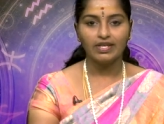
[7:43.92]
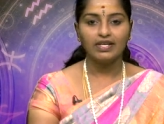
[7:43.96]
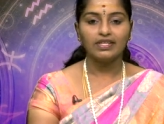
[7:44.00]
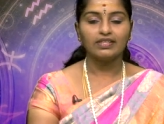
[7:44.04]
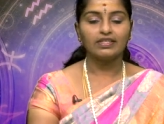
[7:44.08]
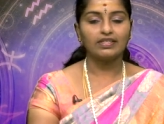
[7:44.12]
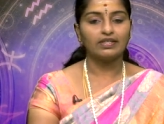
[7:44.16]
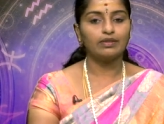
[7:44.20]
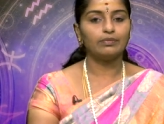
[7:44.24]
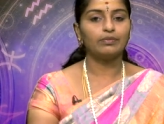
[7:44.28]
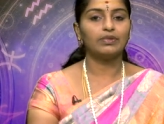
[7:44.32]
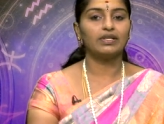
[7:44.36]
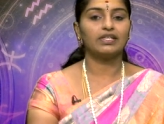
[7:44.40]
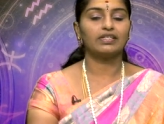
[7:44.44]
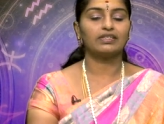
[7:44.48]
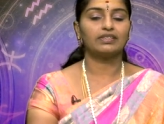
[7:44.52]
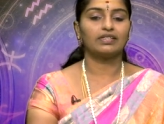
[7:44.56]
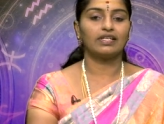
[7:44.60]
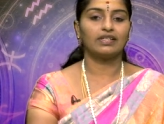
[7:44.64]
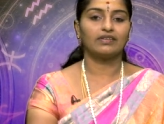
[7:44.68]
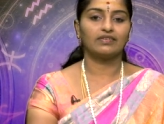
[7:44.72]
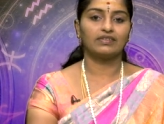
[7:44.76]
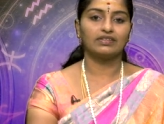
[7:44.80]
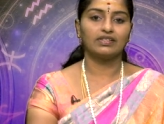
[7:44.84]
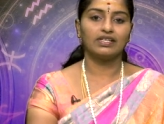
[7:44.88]

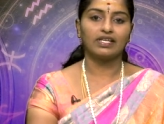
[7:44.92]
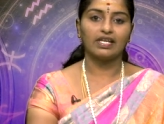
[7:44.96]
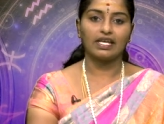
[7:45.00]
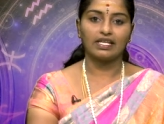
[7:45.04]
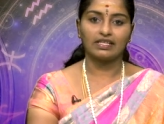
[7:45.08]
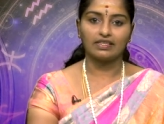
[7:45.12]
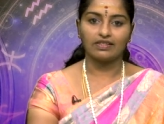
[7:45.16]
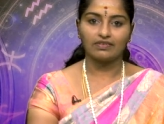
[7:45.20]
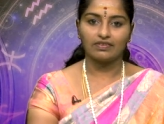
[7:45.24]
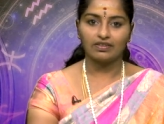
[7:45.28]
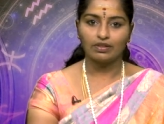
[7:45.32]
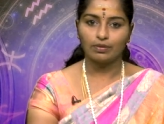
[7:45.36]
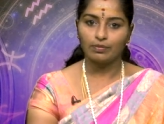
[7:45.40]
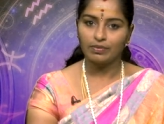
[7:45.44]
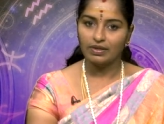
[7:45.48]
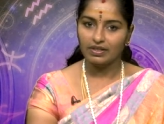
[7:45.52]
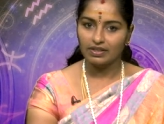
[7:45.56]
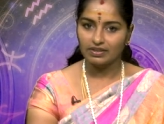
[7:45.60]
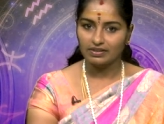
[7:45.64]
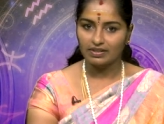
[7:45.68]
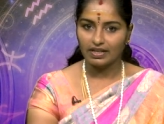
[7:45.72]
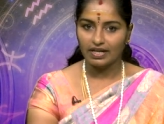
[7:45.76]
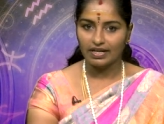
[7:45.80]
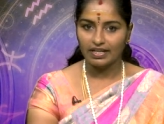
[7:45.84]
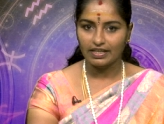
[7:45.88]
திருமணத்தில் வந்து எந்த விதமான
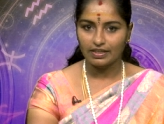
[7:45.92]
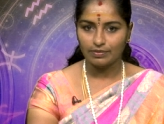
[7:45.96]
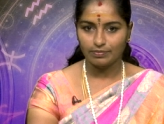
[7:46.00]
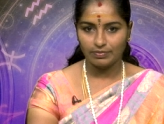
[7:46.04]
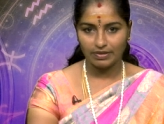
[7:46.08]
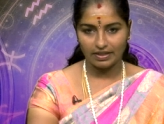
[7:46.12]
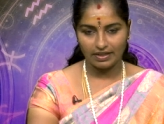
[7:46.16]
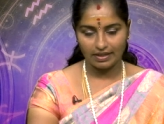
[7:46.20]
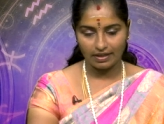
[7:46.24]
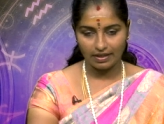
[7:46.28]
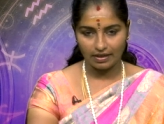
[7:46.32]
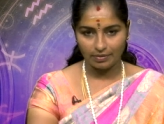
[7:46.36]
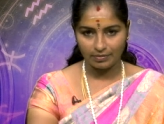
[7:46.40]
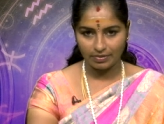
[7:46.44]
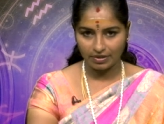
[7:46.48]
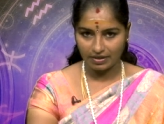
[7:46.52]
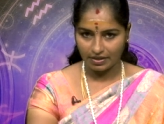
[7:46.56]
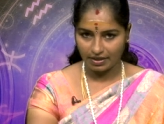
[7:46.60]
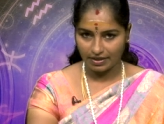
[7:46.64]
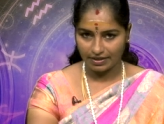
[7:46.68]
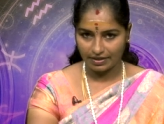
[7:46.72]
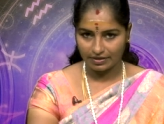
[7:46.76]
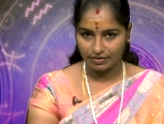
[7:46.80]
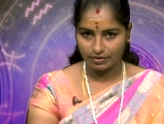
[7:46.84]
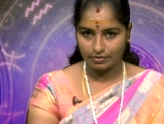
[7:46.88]
தடையும் இல்லாமல்
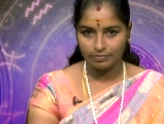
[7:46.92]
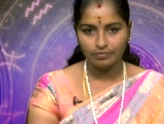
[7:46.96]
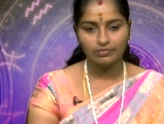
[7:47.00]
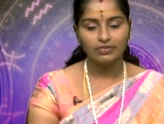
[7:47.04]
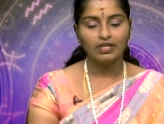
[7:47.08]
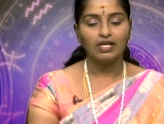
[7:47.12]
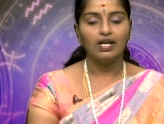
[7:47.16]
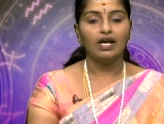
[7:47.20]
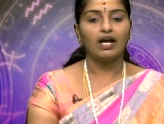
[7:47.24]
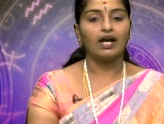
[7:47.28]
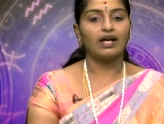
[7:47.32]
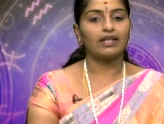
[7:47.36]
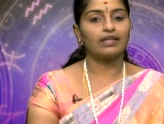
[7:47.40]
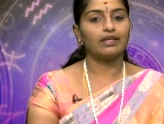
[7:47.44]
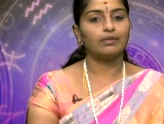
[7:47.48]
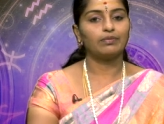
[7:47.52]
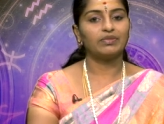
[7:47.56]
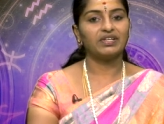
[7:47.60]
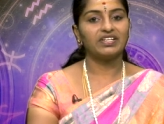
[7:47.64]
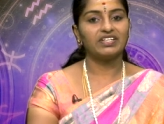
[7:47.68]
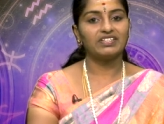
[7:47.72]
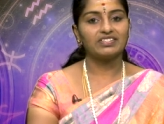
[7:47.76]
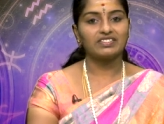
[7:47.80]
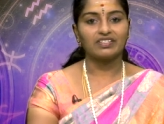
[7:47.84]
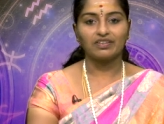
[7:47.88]
நடக்கும்
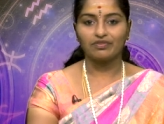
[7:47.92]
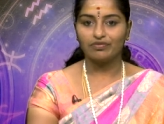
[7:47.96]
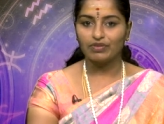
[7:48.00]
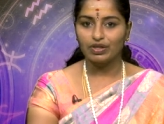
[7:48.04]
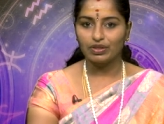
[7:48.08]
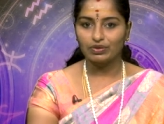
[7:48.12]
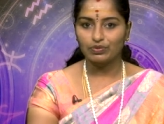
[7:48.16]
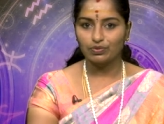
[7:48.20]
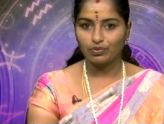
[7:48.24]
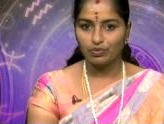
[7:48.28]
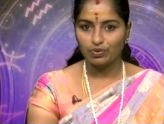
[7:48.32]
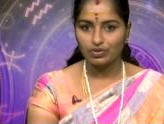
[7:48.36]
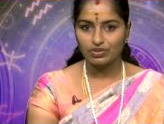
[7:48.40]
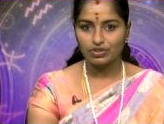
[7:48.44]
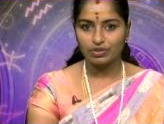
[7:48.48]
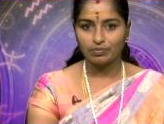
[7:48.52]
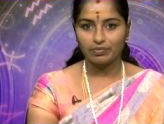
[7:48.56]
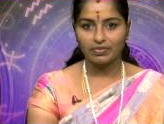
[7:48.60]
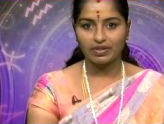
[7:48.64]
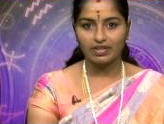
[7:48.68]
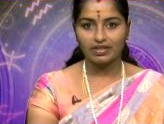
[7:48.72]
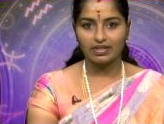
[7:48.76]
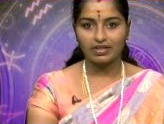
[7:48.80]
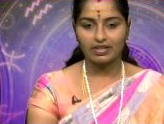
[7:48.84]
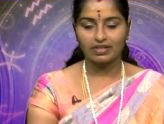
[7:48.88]
அதேமாரி செவ்வாய் தோஷம்
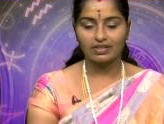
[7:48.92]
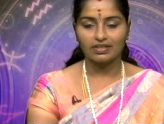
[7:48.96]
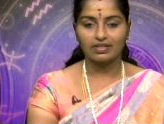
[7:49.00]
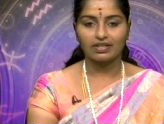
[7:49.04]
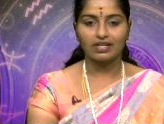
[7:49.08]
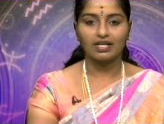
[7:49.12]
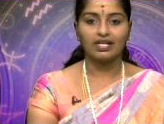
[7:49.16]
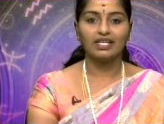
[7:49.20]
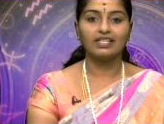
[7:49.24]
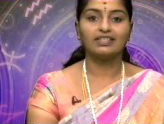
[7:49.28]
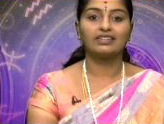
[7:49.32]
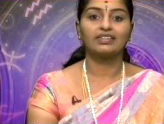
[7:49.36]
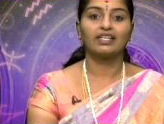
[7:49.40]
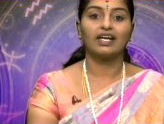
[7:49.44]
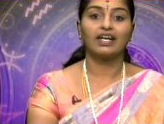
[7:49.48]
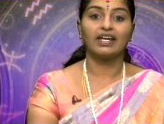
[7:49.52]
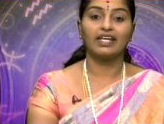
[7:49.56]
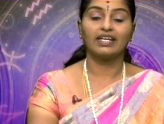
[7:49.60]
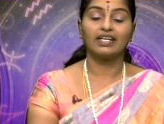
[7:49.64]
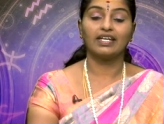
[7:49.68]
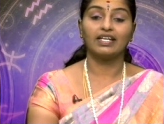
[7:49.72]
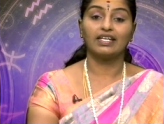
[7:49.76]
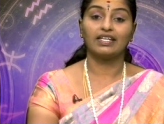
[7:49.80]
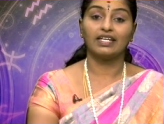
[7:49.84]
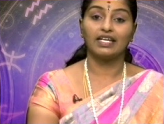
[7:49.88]
இருக்கிறதுனால
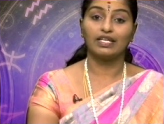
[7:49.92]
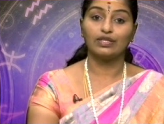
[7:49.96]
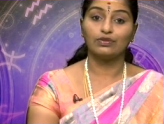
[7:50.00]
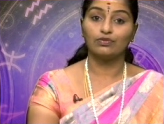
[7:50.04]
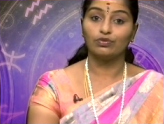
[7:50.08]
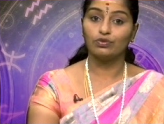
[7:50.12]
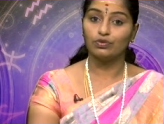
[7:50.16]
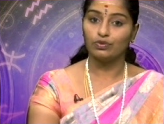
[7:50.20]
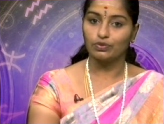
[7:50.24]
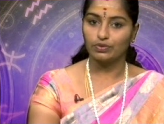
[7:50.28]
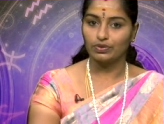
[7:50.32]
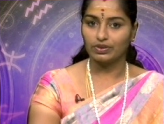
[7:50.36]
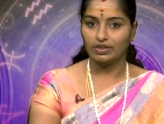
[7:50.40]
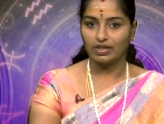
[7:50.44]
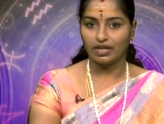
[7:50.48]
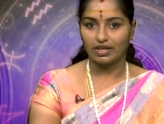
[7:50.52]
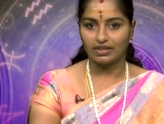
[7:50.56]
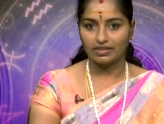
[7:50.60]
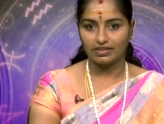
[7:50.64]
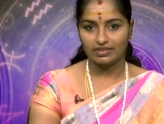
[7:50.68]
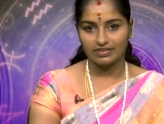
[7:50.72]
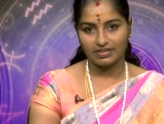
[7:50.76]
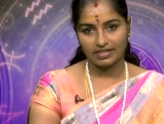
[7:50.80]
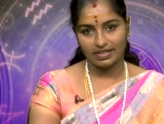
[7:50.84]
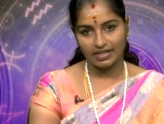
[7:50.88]
தடைகள் எதுவும்
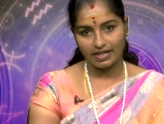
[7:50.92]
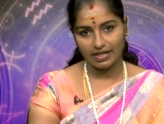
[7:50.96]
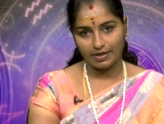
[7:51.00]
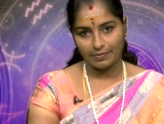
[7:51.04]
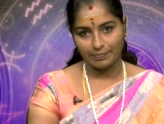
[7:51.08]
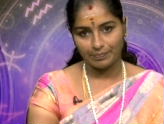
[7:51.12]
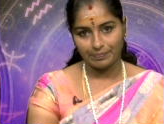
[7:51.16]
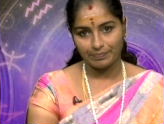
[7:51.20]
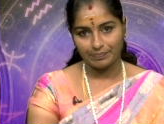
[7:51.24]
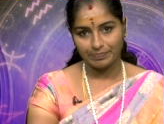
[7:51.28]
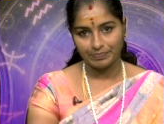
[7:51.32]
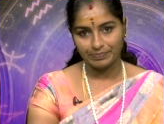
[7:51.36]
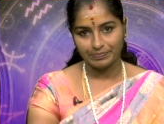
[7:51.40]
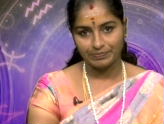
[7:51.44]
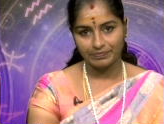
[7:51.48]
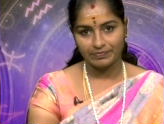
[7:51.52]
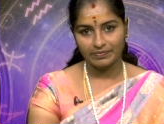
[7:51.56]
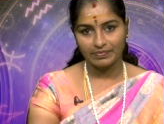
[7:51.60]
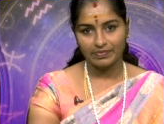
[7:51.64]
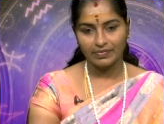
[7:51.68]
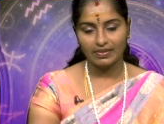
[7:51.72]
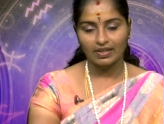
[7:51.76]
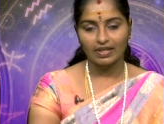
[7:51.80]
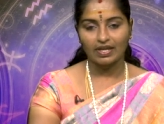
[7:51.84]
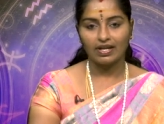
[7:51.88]
கொடுக்காது சரியா
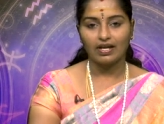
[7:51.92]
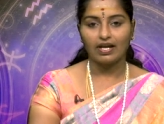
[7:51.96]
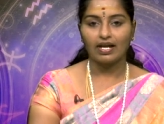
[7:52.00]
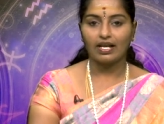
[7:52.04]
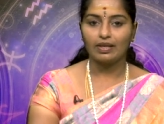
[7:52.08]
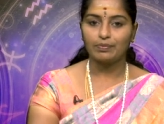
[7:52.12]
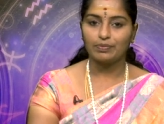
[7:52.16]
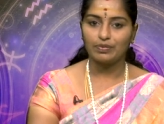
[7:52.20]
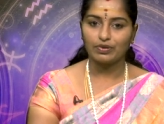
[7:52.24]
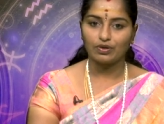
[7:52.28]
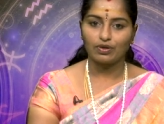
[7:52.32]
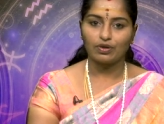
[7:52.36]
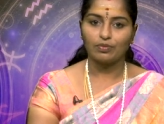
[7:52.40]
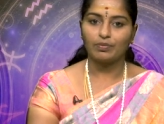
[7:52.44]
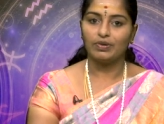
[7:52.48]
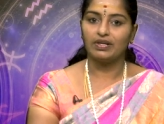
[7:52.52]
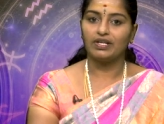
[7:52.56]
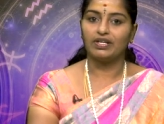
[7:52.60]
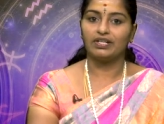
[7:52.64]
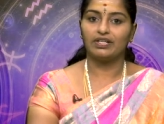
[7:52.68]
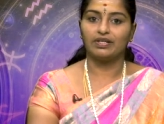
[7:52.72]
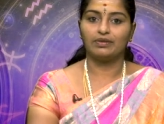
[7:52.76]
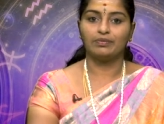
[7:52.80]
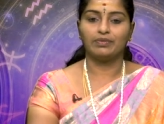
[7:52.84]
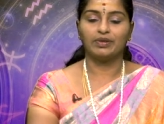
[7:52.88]
அழைப்புக்கு ரொம்ப
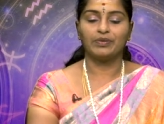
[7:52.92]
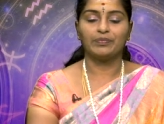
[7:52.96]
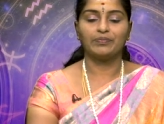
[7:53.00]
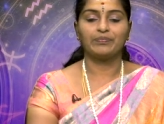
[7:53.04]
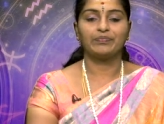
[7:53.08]
நன்றிம்மா